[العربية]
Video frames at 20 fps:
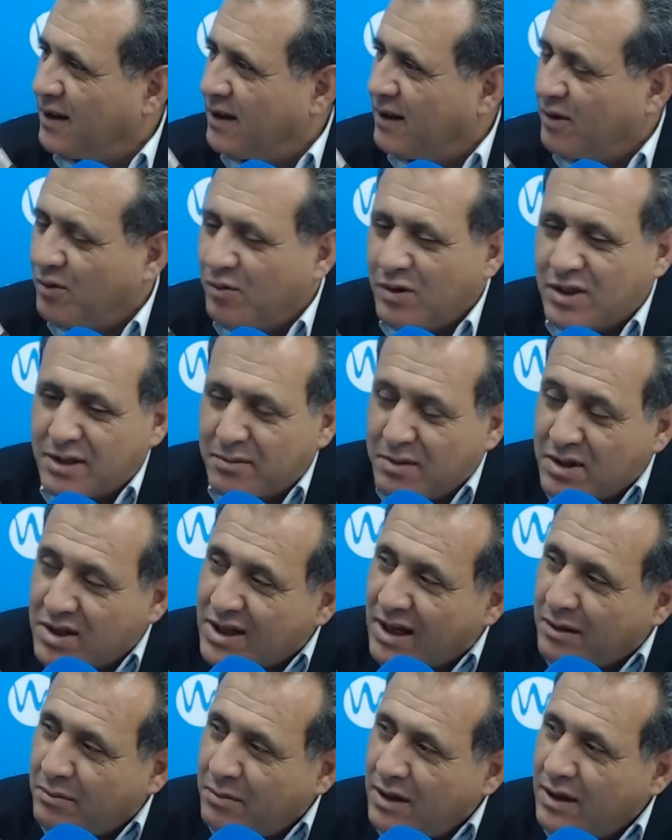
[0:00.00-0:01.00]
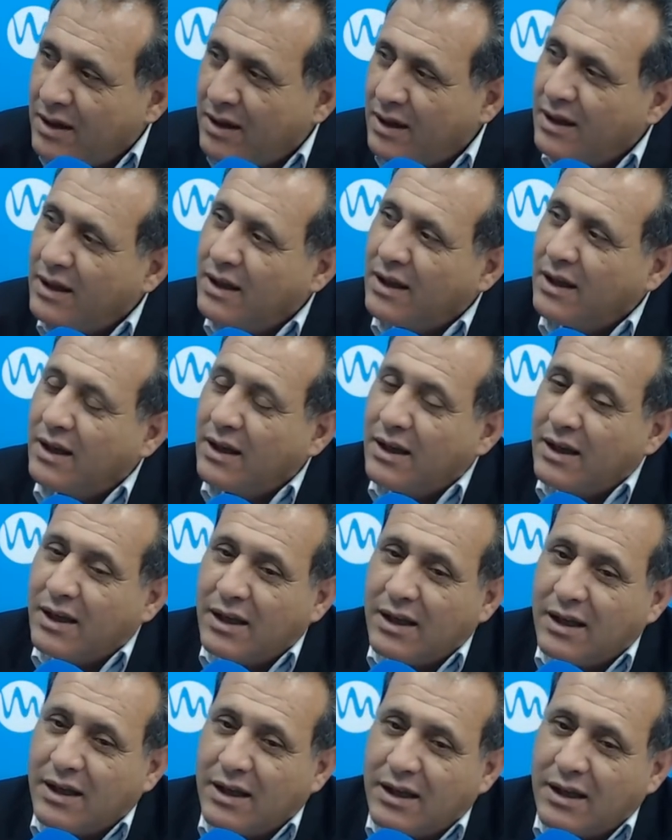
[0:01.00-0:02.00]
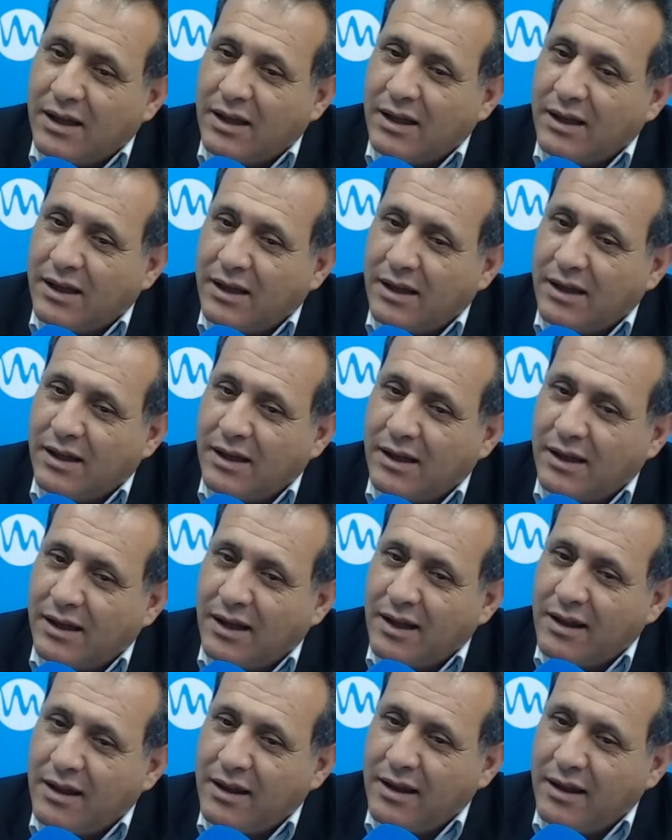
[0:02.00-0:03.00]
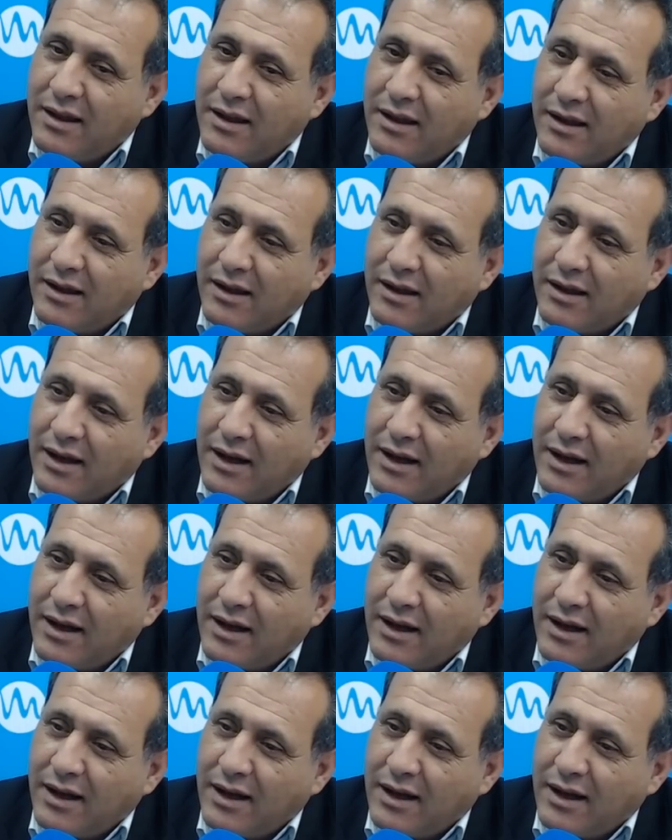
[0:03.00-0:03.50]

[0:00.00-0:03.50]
والجبهه الشعبيه آه، هذه